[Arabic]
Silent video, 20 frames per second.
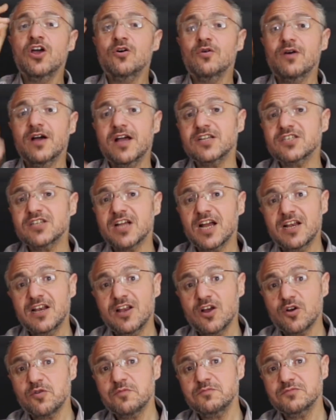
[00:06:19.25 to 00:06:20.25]
ويجعل
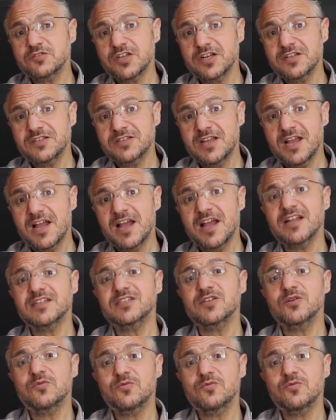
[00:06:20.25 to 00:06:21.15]
لكم جنات